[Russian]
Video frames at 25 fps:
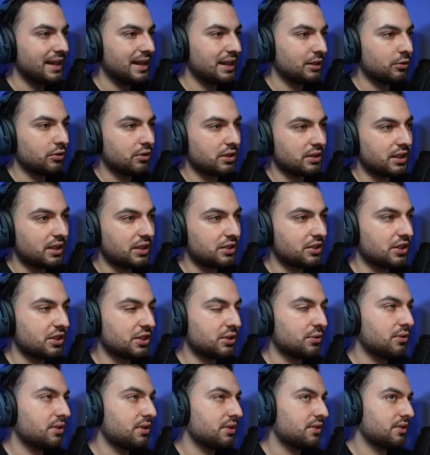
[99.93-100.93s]
которая должна
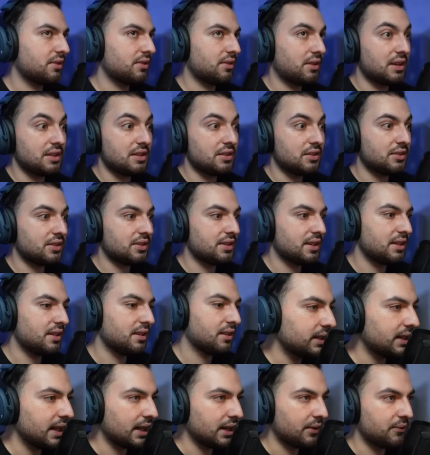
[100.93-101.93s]
стоить средний
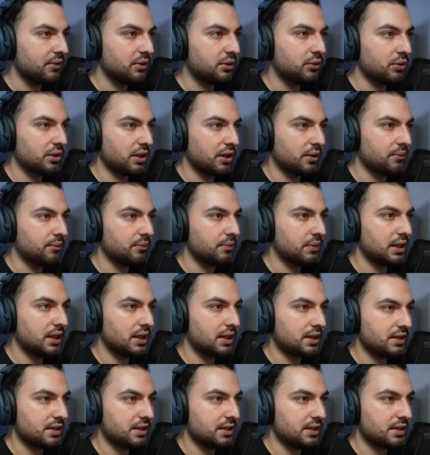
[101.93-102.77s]
ценник. Так, в итоге, я